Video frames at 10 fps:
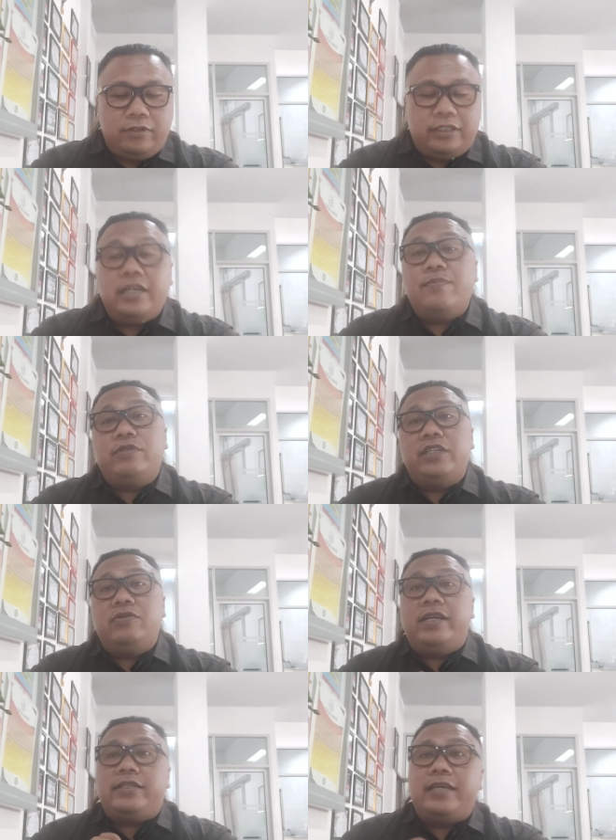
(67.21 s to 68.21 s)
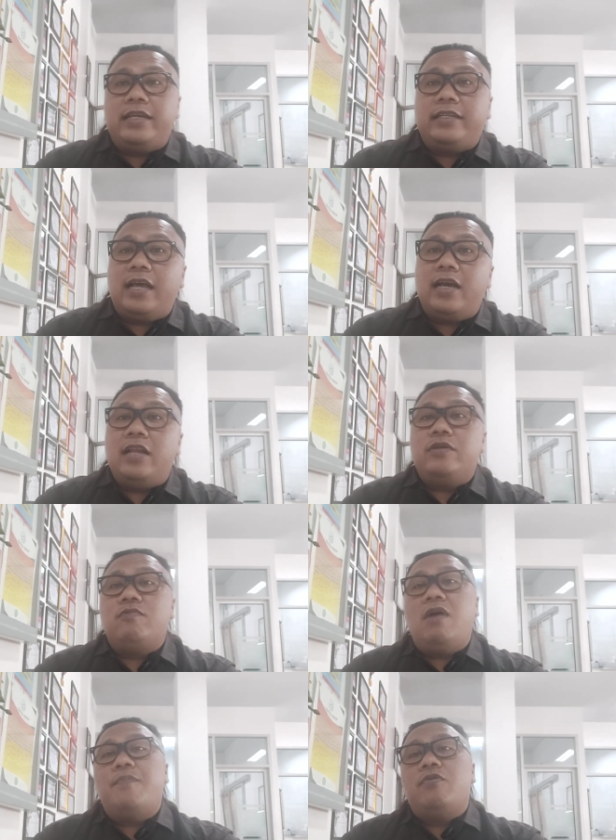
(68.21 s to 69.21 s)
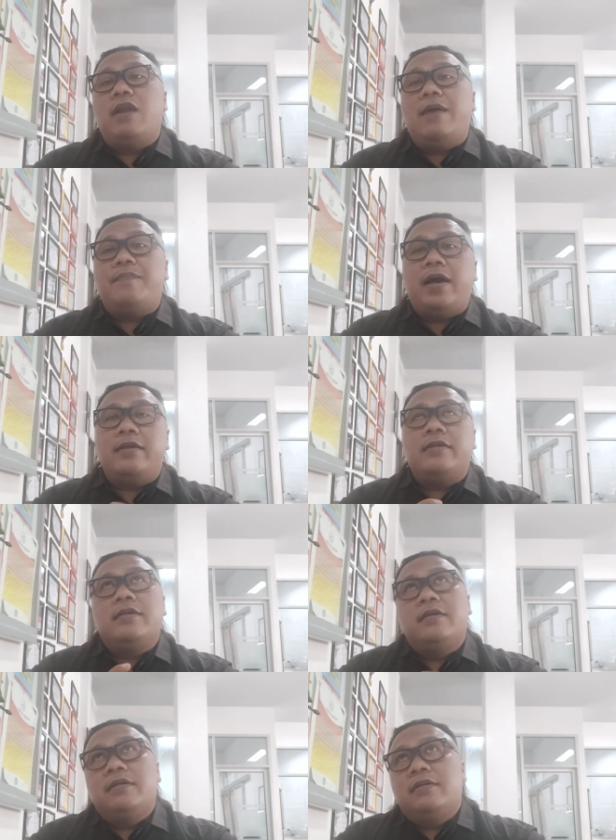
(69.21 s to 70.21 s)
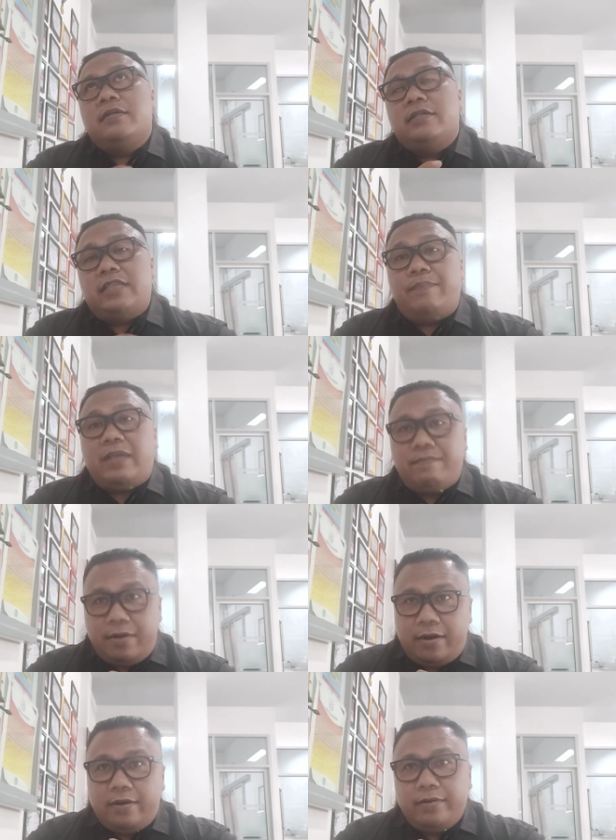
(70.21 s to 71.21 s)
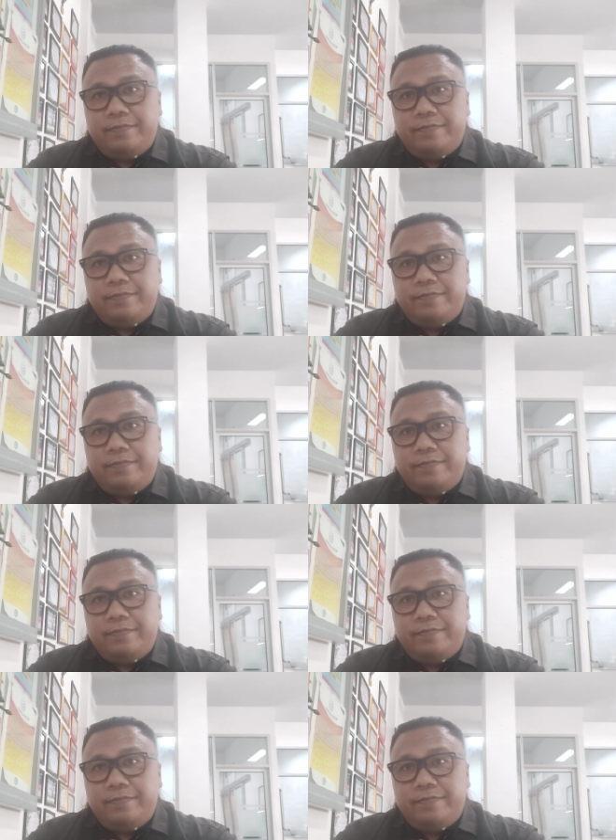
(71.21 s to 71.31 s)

distribusi unit ya di tanggal 28 September.